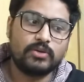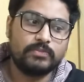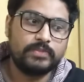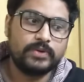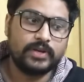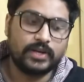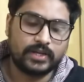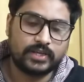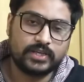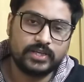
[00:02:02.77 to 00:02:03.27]
तौर
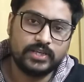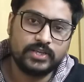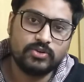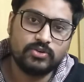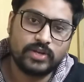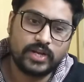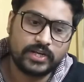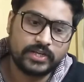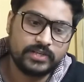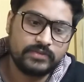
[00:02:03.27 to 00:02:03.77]
पे रखें
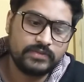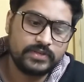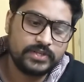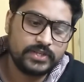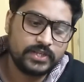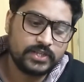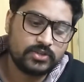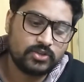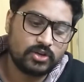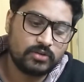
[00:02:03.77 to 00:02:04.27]
और
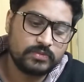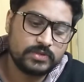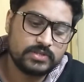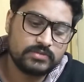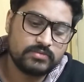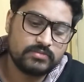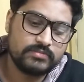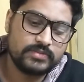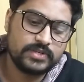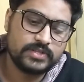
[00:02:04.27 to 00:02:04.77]
एक्टिविटी के तौर पे
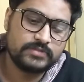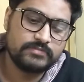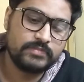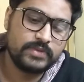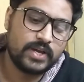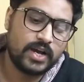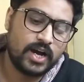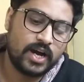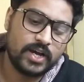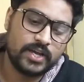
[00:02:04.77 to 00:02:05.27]
जब हम
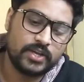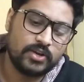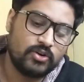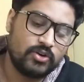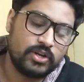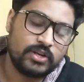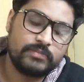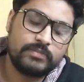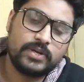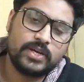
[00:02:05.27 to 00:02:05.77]
इसमें आएँ
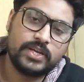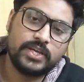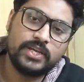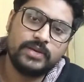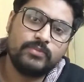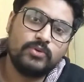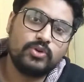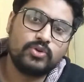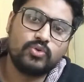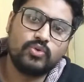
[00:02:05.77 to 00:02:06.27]
और अपना
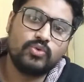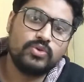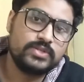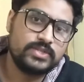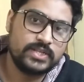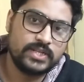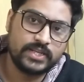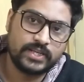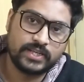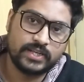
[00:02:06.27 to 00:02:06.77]
एम और
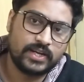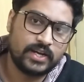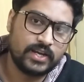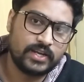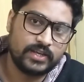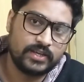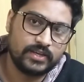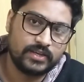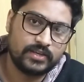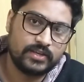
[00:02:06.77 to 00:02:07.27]
गोल्स लेकर
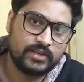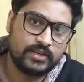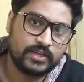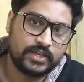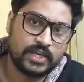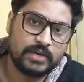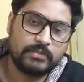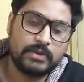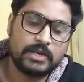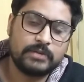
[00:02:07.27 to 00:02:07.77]
आएँ
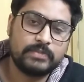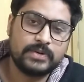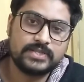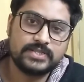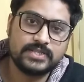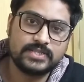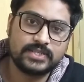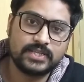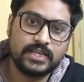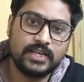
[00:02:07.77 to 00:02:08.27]
कि हमारे
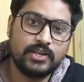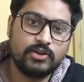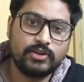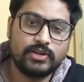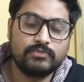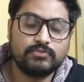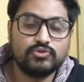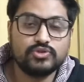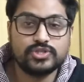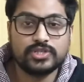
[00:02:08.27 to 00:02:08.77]
पास स्किल है
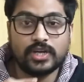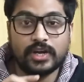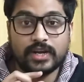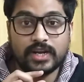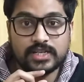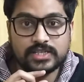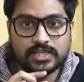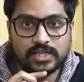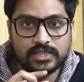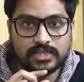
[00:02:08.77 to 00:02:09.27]
और हम कुछ
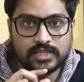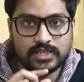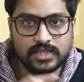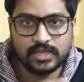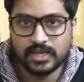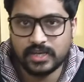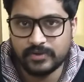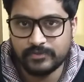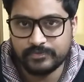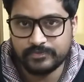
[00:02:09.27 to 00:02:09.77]
करना चाहते
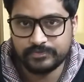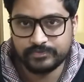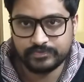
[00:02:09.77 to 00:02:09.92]
हैं